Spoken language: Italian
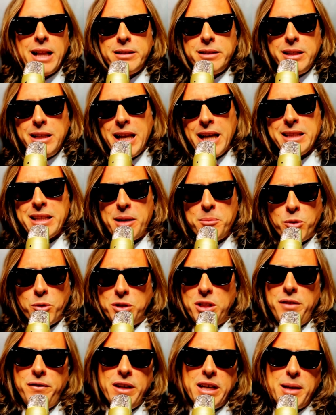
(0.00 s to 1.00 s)
di là dei
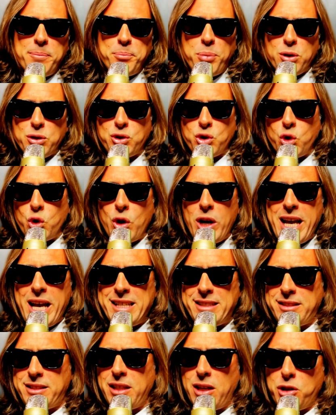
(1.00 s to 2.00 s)
motivi che possono
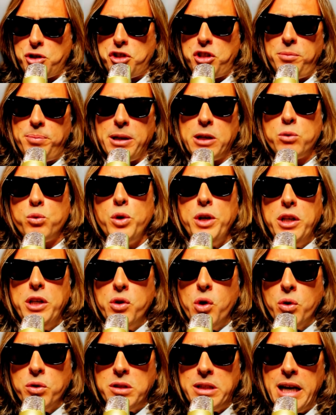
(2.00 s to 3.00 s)
esserci per cui
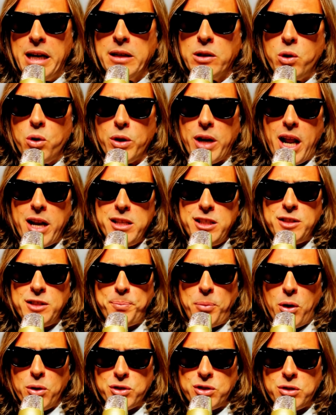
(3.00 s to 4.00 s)
non ti ha ancora
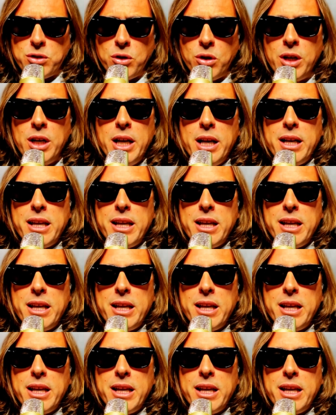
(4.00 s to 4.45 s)
risposto,